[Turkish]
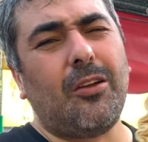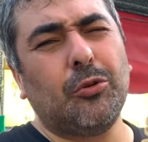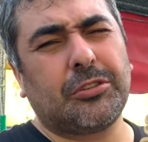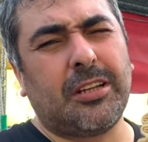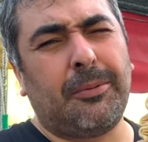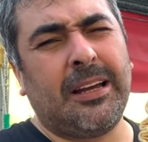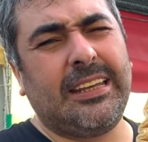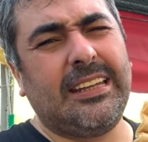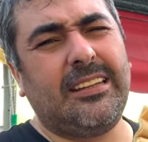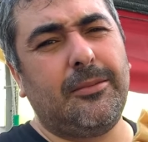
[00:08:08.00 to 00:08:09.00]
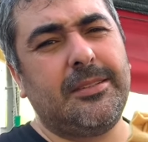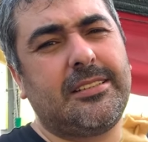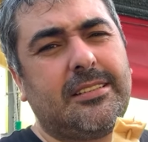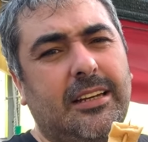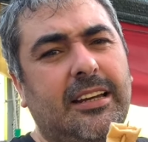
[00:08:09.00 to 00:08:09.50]
O sabah yediğimiz
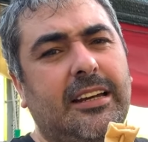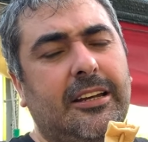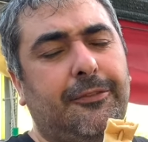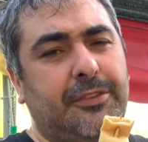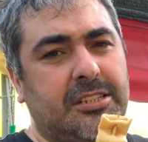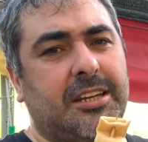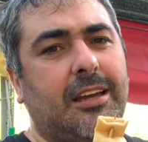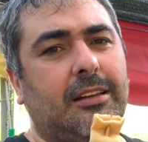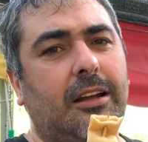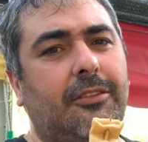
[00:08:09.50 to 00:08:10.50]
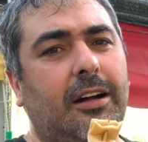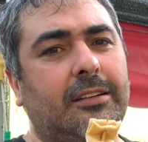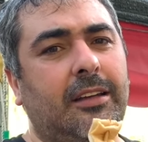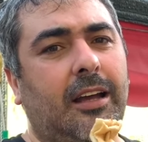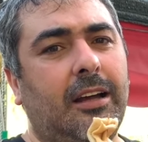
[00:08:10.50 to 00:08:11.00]
e, fişkekler
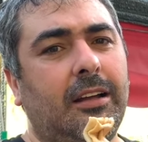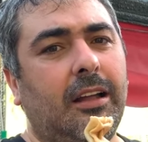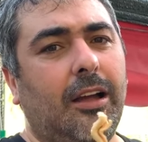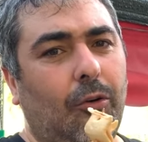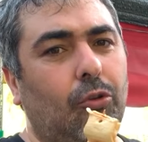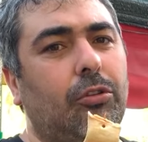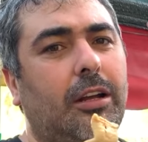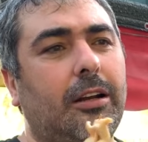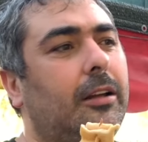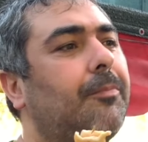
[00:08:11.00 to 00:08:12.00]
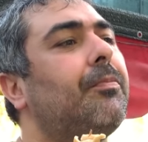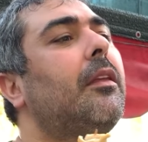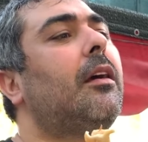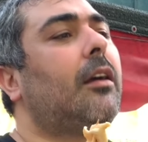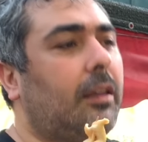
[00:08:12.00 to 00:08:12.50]
vardı ya. Piş, onlar
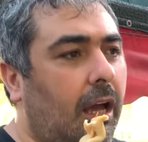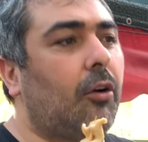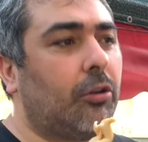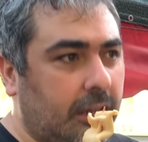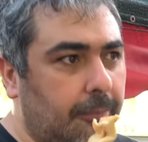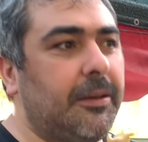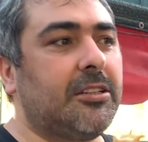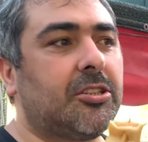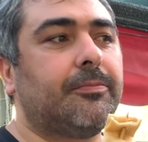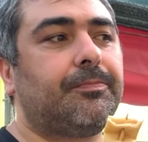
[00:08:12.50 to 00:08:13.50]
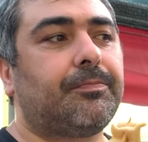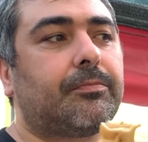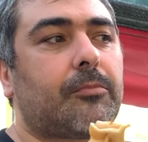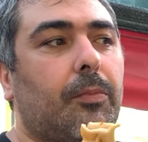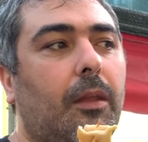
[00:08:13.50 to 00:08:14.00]
ya ya okey piş.
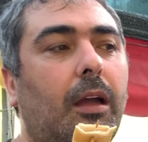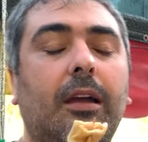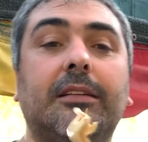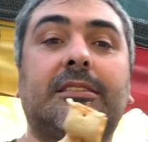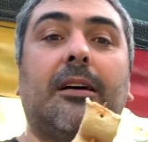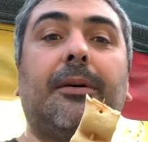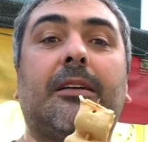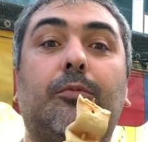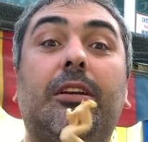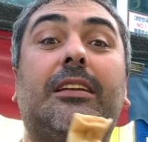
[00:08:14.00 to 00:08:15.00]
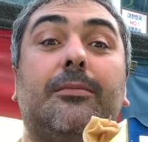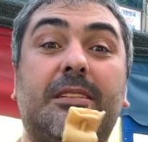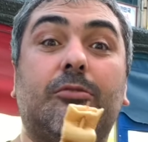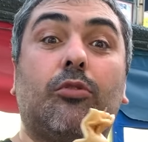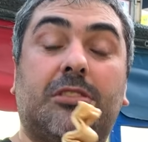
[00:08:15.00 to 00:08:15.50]
Sabah bu
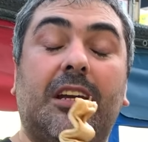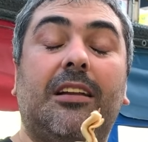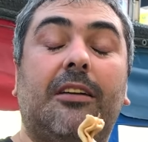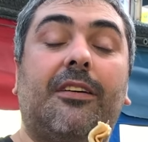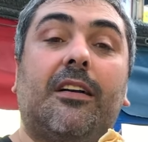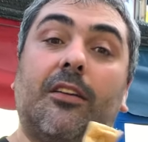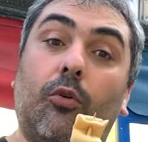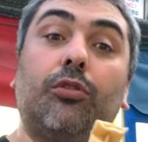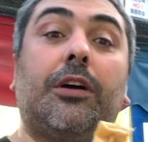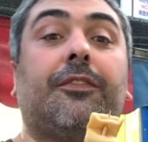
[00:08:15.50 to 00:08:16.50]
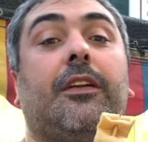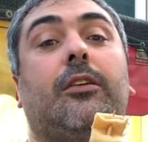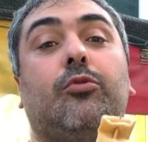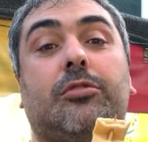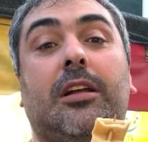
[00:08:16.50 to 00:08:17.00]
yediğimiz o şeyler vardı ya onlar
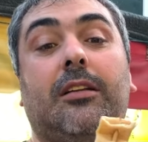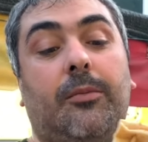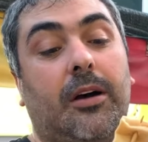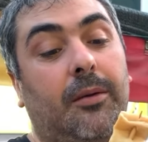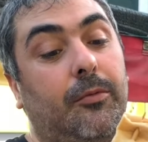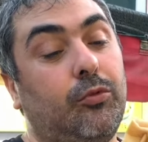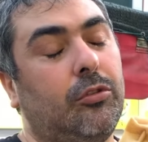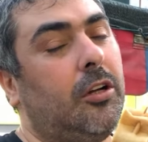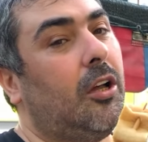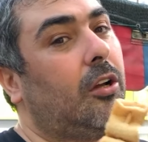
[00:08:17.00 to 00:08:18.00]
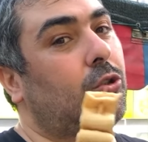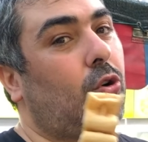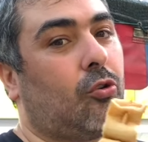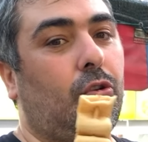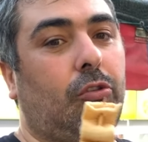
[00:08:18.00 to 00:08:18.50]
falan güzeldi ama abi bu
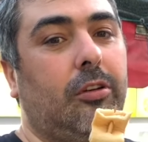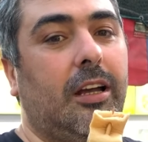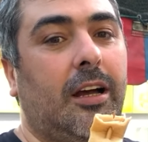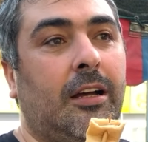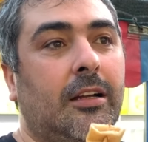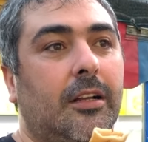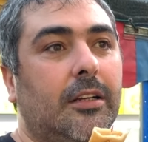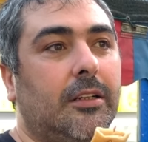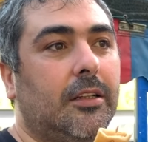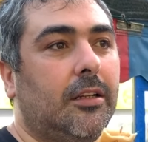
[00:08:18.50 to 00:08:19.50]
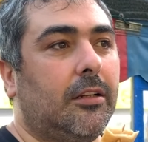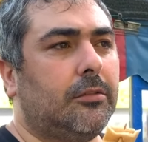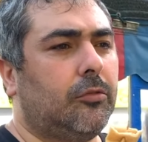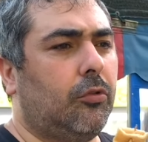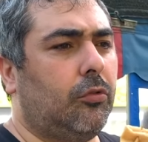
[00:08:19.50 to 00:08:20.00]
çok kötü ya.
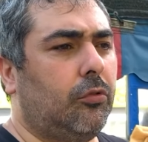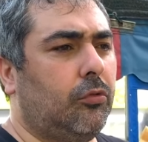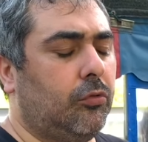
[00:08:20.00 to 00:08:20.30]
Oo.